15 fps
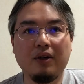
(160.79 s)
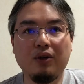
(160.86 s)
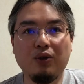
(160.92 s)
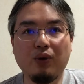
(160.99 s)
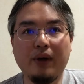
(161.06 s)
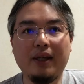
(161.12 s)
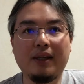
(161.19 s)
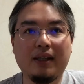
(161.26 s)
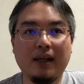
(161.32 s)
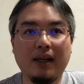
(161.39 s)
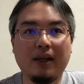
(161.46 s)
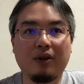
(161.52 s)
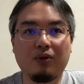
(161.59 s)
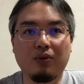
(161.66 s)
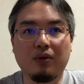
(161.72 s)
No
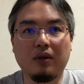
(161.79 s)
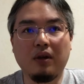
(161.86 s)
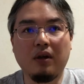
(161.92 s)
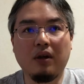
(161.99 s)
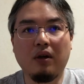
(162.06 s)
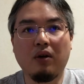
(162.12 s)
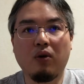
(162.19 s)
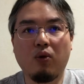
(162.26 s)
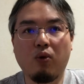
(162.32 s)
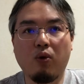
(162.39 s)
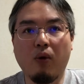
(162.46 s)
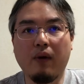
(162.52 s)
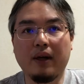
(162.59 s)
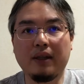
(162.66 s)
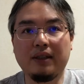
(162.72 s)
entanto,
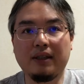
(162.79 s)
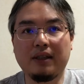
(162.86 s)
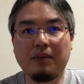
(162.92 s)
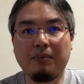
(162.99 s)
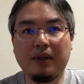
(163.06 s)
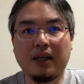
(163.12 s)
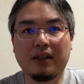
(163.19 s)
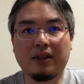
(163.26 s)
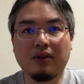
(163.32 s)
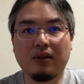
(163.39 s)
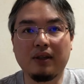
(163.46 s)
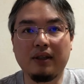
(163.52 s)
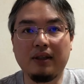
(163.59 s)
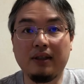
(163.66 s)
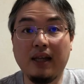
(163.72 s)
como a
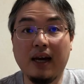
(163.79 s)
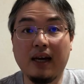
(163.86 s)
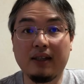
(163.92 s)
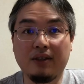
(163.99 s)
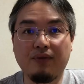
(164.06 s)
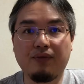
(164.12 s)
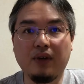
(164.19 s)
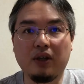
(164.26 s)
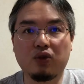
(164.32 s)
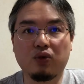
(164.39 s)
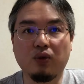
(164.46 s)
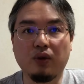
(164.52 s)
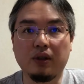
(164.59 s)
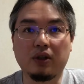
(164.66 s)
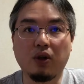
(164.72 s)
disseminação das
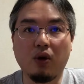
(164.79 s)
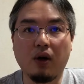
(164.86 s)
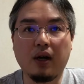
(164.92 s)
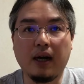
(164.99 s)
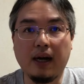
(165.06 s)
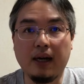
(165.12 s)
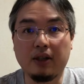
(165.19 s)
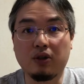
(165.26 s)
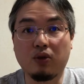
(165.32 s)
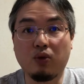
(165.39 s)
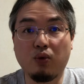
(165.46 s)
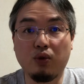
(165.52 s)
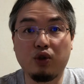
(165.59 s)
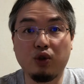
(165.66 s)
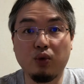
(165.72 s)
infecções locais
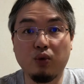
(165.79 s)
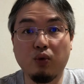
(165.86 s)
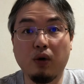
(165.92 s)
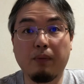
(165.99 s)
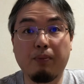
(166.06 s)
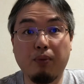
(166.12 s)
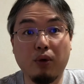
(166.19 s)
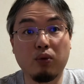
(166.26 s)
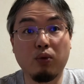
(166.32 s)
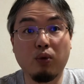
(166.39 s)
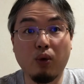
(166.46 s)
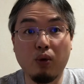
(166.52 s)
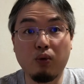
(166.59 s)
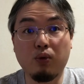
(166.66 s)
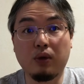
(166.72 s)
continua por um
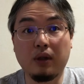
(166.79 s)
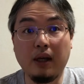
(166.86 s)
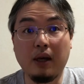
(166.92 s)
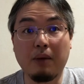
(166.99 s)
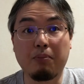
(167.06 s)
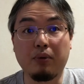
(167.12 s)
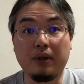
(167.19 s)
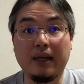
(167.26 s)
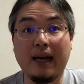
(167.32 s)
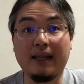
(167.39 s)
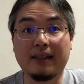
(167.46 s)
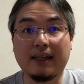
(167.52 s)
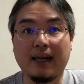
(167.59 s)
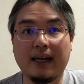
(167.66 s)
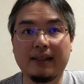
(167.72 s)
longo tempo e a
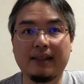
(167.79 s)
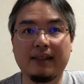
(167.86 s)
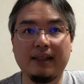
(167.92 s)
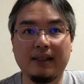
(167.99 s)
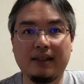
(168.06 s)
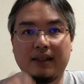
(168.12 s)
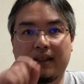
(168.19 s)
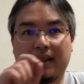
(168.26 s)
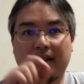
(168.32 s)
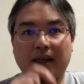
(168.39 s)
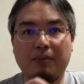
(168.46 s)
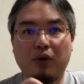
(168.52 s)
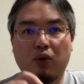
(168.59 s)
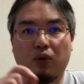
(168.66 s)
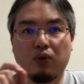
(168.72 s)
escassez de
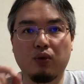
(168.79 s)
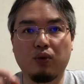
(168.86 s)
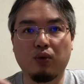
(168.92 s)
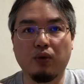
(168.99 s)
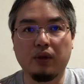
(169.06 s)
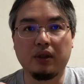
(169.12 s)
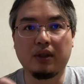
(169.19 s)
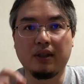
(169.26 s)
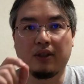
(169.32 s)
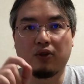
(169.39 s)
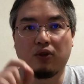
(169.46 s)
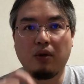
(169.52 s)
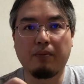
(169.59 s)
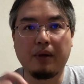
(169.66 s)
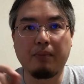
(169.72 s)
semicondutores se
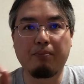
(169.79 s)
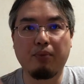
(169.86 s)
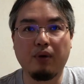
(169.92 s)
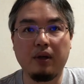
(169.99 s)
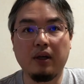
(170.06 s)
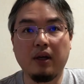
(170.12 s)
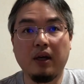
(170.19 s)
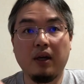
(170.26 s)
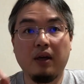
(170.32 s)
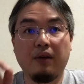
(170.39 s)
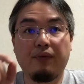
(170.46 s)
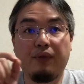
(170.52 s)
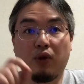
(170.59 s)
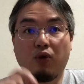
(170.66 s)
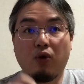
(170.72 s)
sobrepõe,
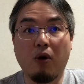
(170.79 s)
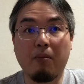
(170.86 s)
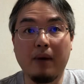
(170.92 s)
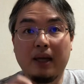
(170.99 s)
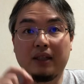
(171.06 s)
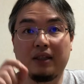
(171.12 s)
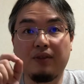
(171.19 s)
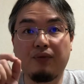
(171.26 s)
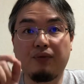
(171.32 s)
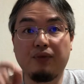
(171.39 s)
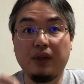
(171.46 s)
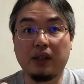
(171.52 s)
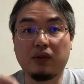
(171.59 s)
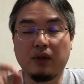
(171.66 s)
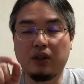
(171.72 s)
ficou mais
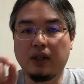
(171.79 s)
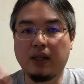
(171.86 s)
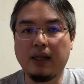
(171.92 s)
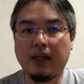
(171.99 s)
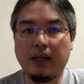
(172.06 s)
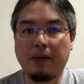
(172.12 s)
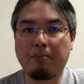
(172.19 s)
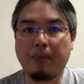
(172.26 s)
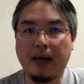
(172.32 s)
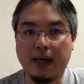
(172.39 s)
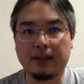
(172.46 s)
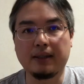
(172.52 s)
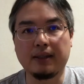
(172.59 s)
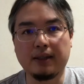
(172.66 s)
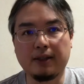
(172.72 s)
difícil adquirir
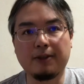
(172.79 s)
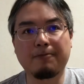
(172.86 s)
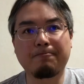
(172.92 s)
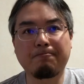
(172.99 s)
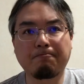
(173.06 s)
peças.